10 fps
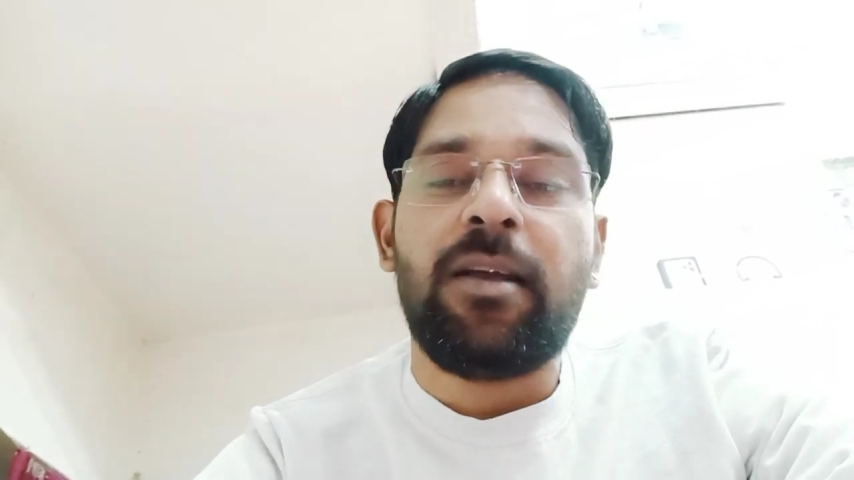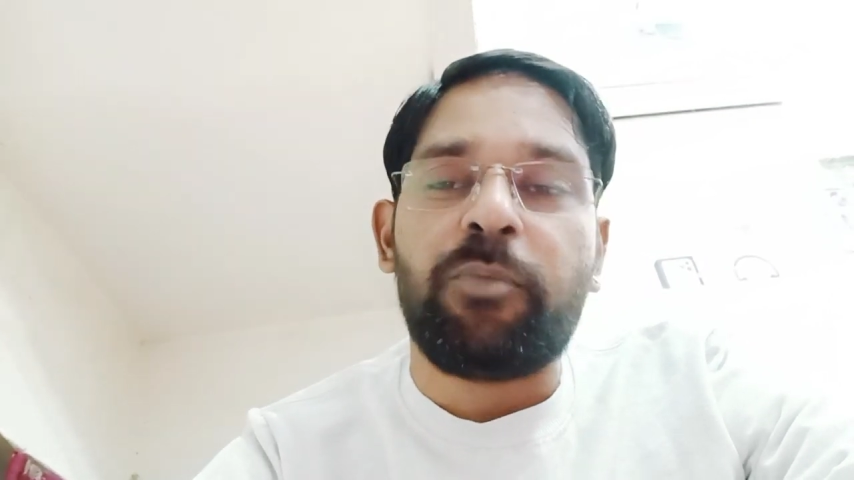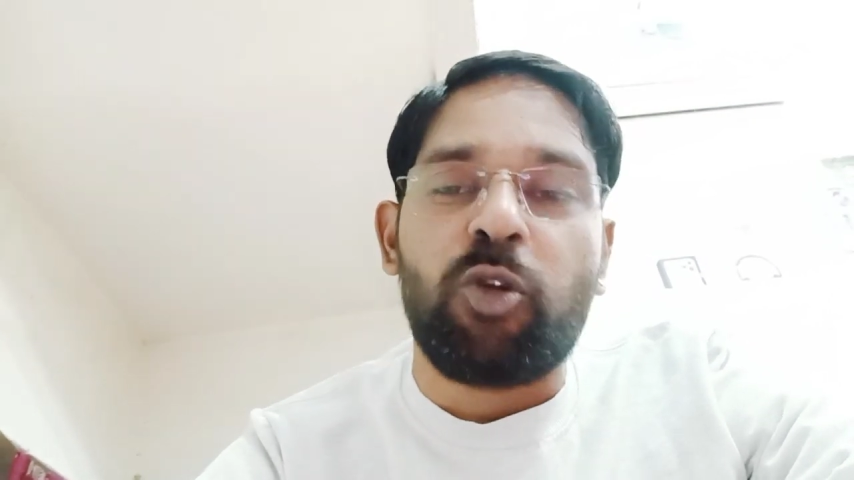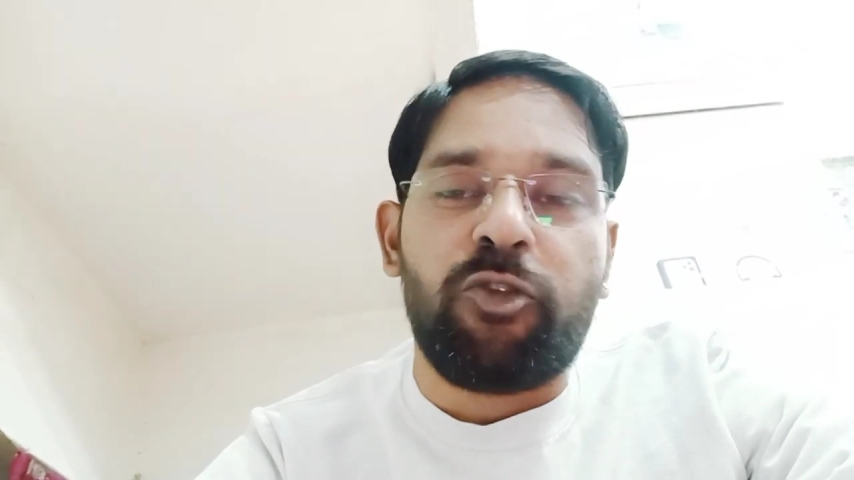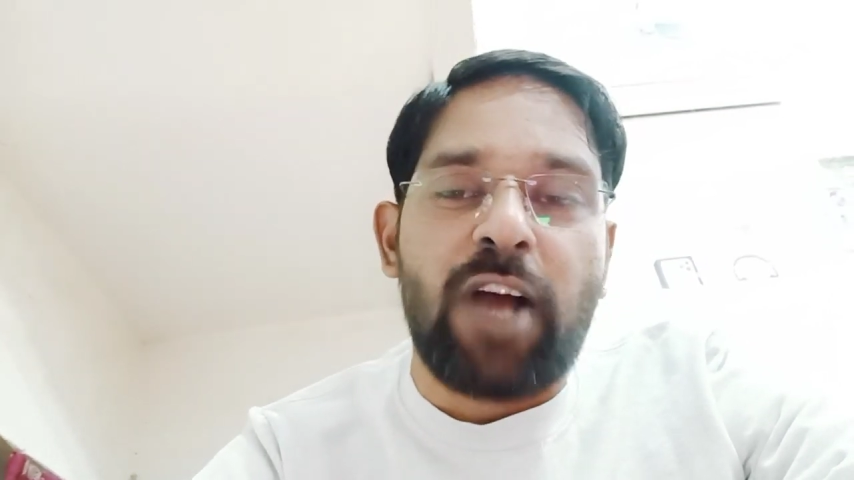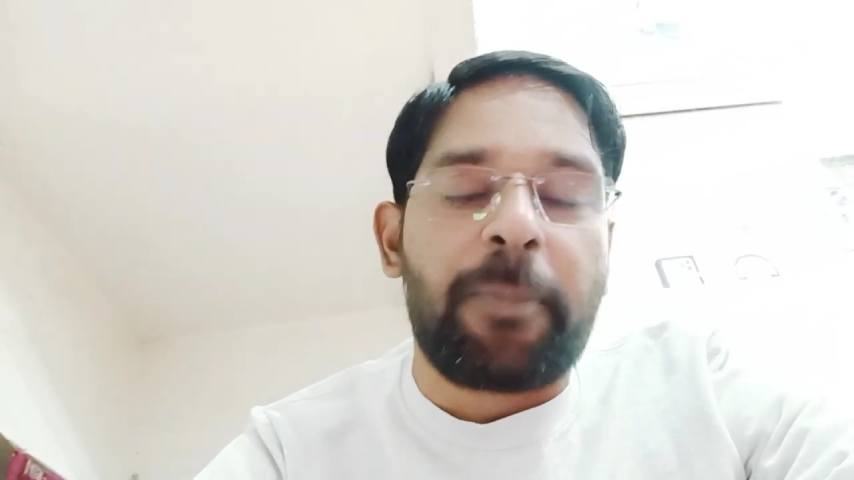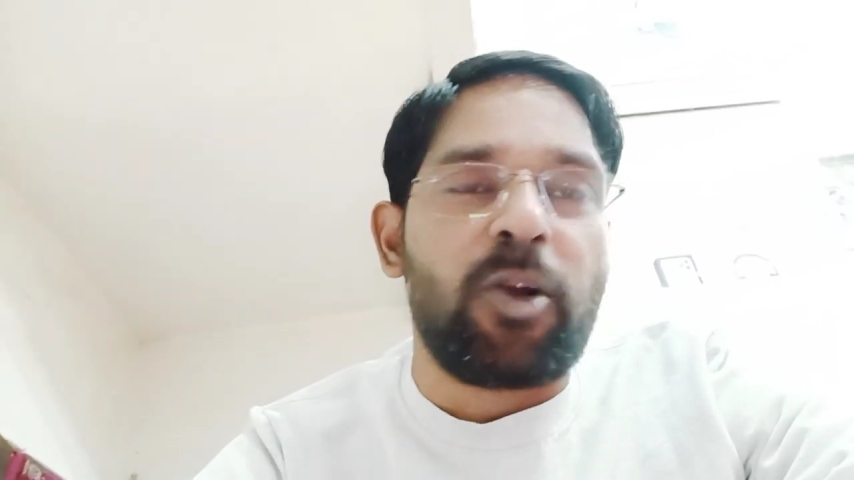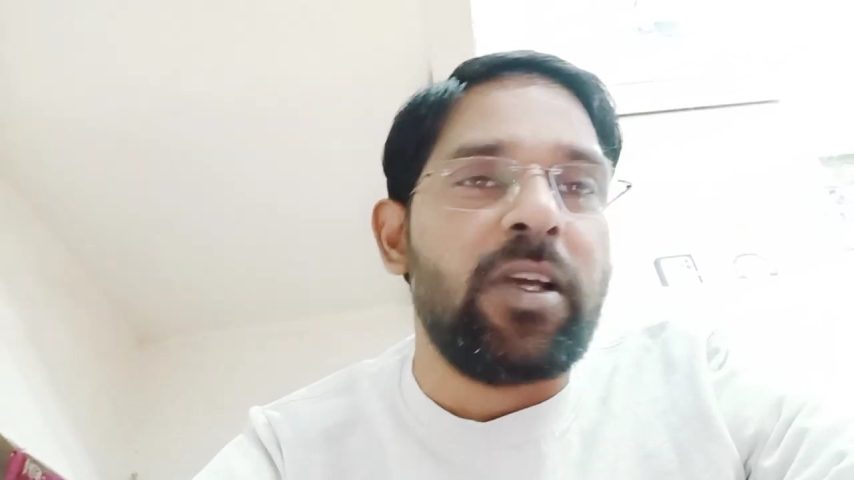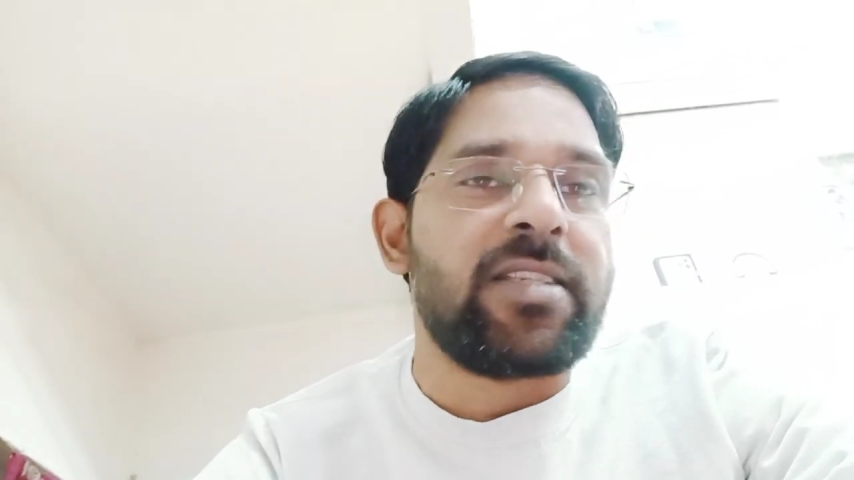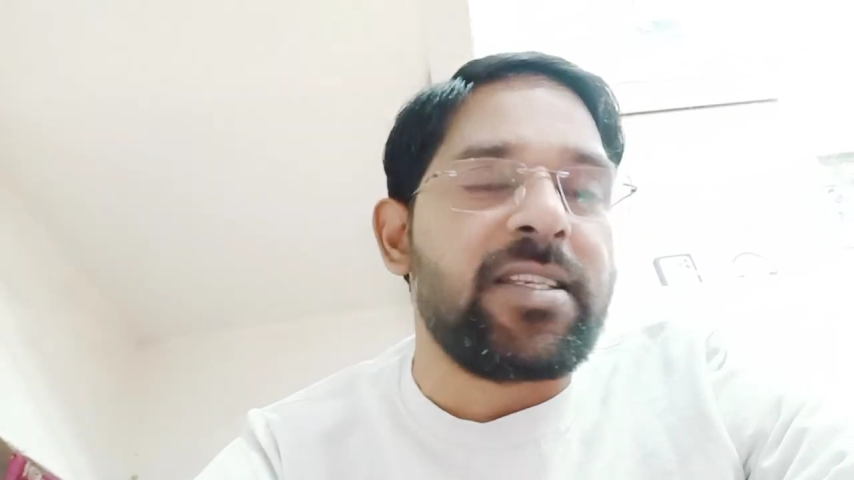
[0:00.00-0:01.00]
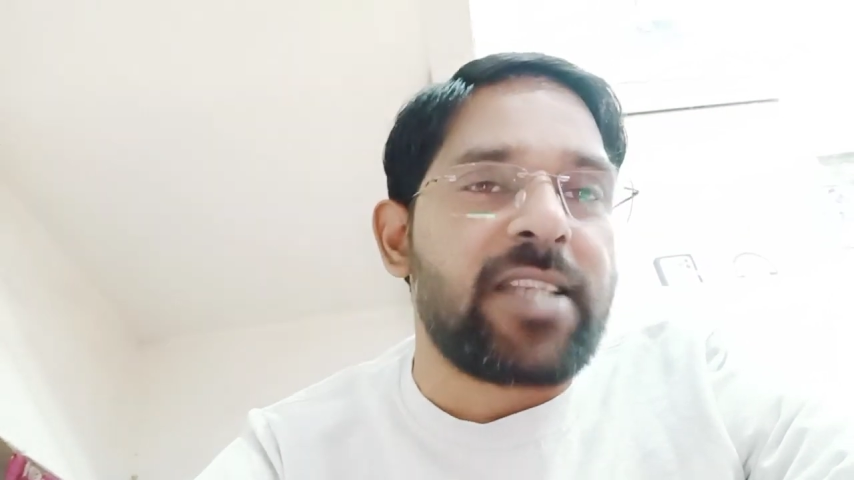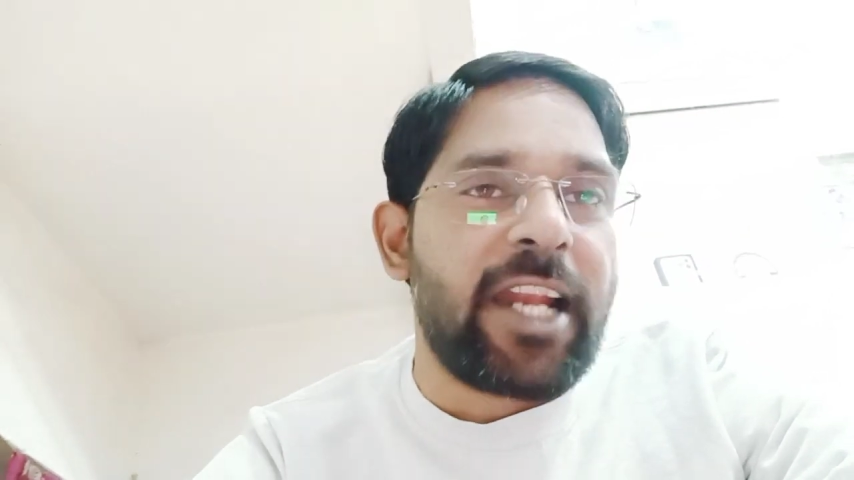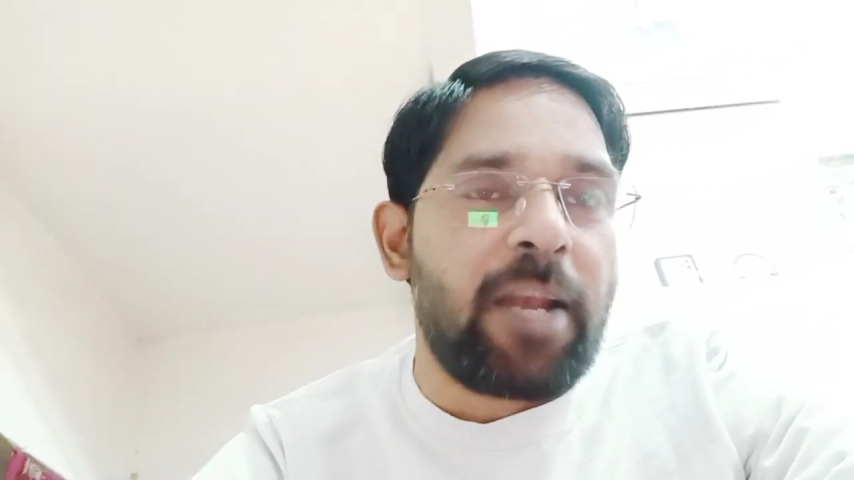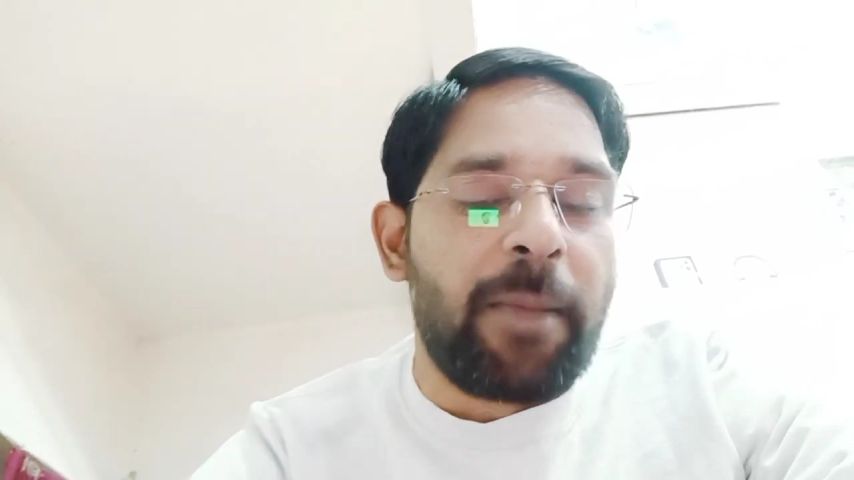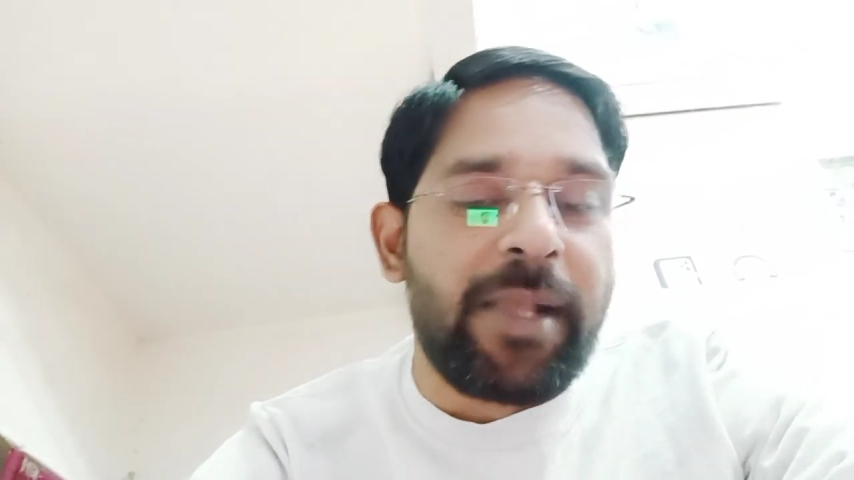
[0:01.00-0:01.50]
प्रूफ आपको इसी
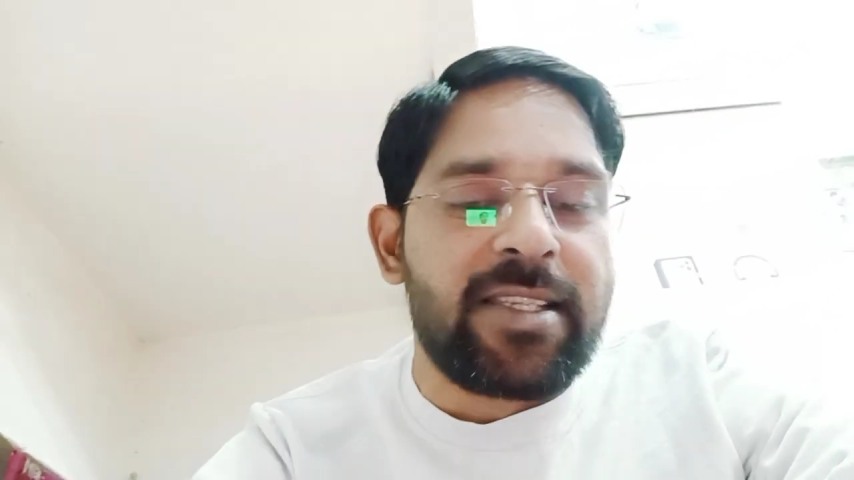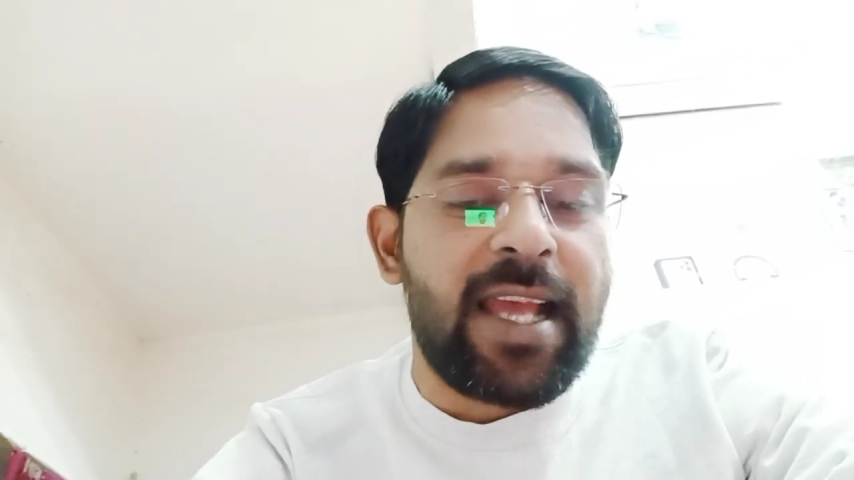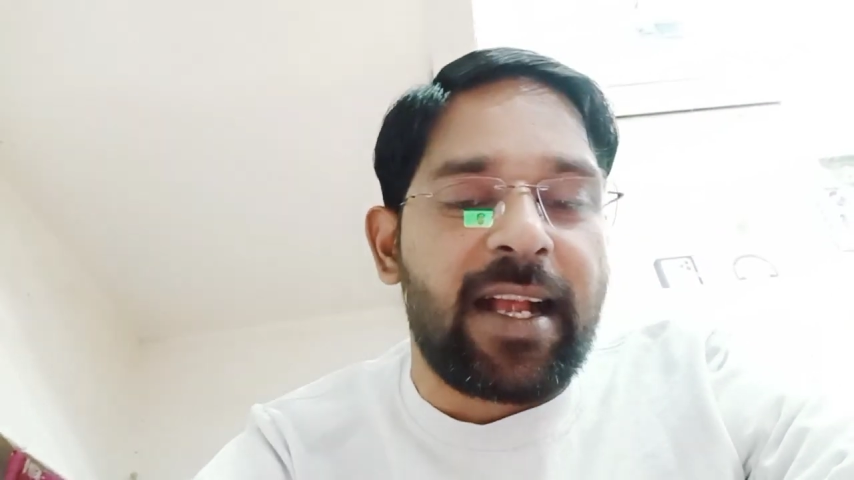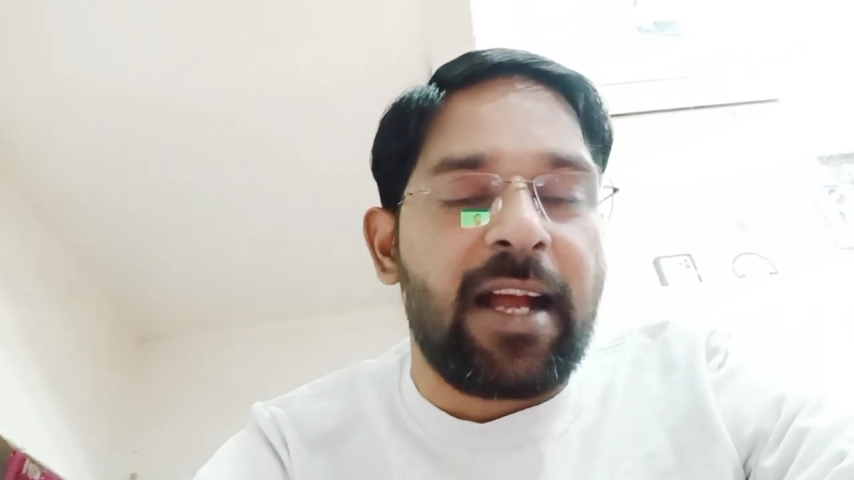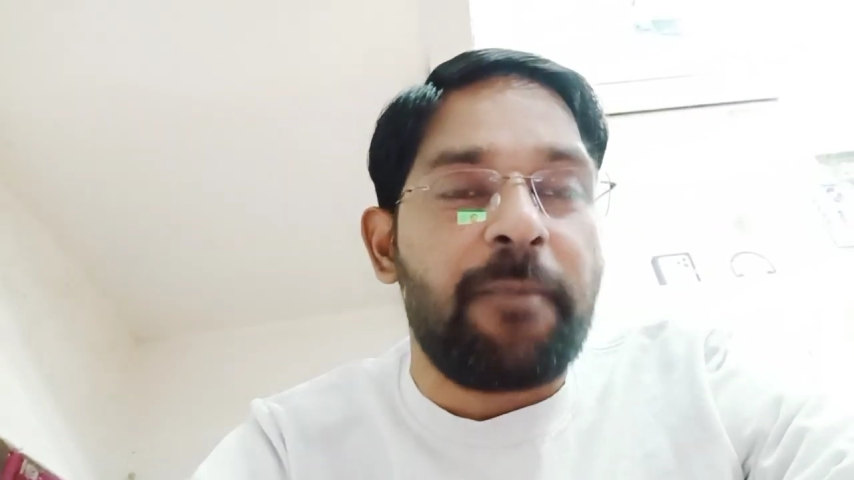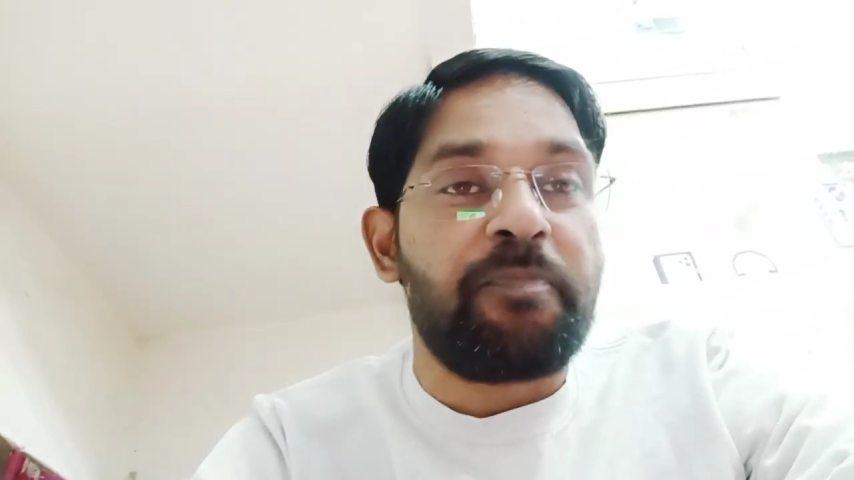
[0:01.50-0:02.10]
चैनल में मिल जाएगा